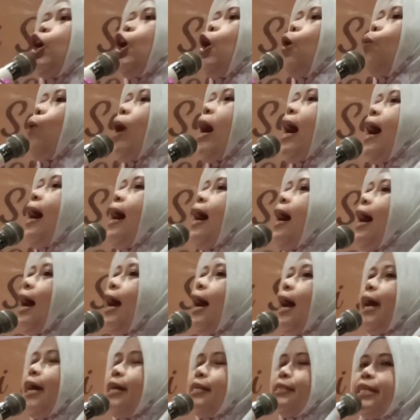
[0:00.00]

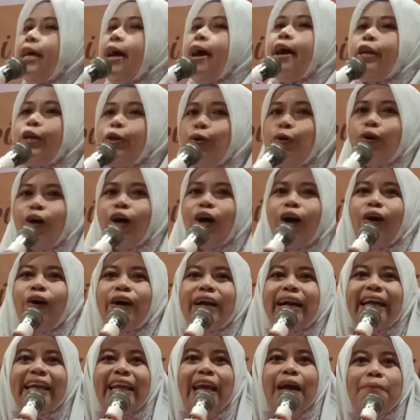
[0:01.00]
wahajaru
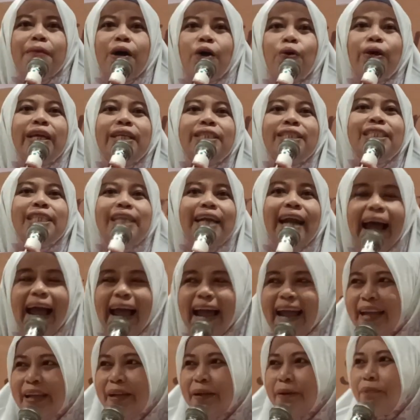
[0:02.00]
orang yang mau hijrah.
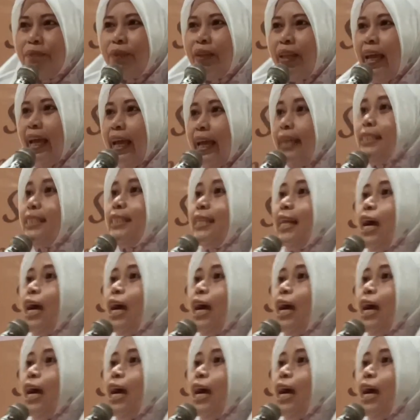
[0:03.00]
Hijrah